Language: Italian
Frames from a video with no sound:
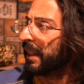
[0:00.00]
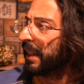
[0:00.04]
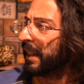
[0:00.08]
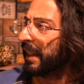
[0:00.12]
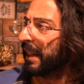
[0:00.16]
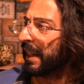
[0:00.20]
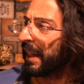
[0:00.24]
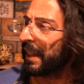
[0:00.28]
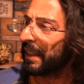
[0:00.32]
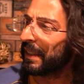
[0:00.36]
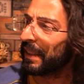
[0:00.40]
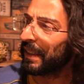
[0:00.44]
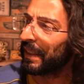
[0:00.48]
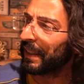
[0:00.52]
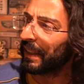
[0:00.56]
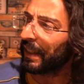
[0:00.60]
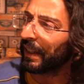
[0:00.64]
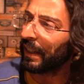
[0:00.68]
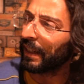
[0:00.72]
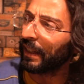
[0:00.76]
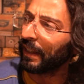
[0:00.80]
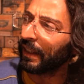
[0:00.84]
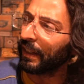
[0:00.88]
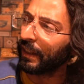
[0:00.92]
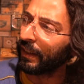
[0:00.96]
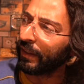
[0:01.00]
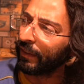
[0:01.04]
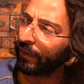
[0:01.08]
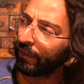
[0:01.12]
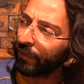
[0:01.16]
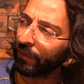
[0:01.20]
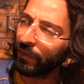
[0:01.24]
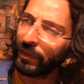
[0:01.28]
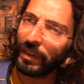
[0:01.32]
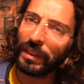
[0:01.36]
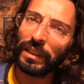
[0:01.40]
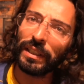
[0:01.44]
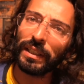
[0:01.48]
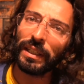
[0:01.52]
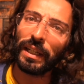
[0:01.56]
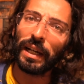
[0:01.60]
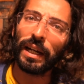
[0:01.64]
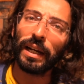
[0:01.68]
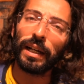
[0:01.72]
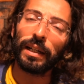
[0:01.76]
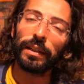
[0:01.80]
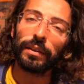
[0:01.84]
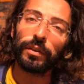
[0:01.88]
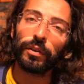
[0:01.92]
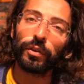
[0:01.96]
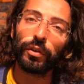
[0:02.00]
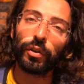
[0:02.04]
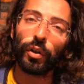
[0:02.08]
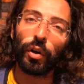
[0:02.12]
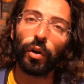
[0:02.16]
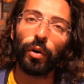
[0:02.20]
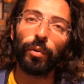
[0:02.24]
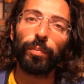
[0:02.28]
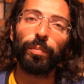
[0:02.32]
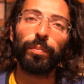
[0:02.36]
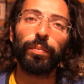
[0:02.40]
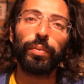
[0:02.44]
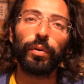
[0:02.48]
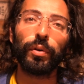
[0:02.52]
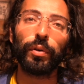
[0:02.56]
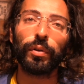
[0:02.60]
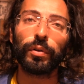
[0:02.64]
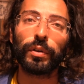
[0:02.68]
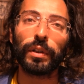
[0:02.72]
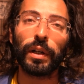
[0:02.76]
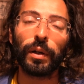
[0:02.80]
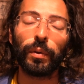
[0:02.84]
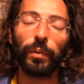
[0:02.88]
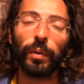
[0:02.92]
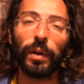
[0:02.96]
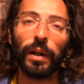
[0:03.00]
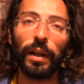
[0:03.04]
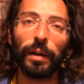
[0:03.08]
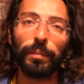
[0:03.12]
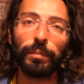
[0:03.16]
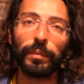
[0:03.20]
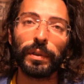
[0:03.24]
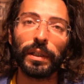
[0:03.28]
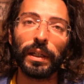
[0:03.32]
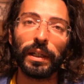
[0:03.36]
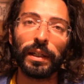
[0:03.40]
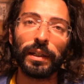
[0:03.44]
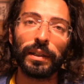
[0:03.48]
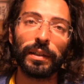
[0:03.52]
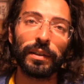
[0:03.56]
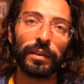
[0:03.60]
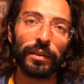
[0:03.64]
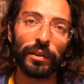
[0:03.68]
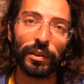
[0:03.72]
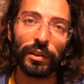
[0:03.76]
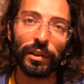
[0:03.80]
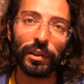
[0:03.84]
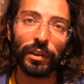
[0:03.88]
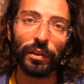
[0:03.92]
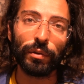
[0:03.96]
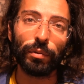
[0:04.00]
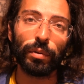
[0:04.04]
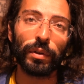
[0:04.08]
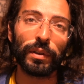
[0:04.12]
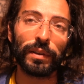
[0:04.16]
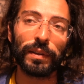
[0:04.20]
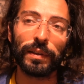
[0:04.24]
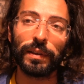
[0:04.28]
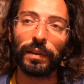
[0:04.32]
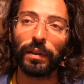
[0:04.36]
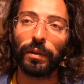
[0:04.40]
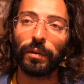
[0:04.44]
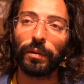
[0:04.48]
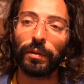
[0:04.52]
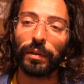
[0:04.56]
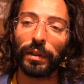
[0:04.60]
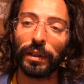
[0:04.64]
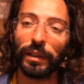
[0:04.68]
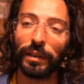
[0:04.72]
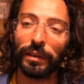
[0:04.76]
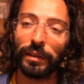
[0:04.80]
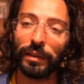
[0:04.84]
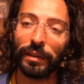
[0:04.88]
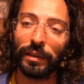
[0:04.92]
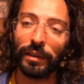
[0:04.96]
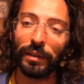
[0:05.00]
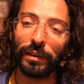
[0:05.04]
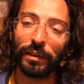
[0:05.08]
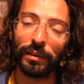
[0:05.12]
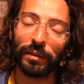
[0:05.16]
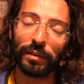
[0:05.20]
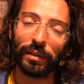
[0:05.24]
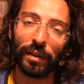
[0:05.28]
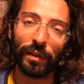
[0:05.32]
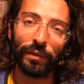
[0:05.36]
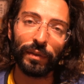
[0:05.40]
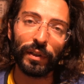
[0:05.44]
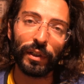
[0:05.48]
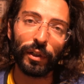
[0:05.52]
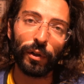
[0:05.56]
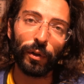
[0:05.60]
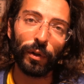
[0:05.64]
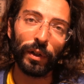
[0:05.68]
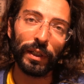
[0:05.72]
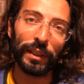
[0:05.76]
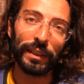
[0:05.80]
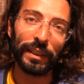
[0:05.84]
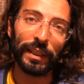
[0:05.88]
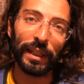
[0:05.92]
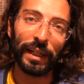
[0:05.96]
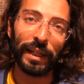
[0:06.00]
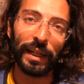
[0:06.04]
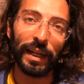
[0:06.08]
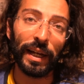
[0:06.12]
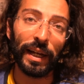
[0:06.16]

l'essere via troppo da quella mia situazione di tra virgolette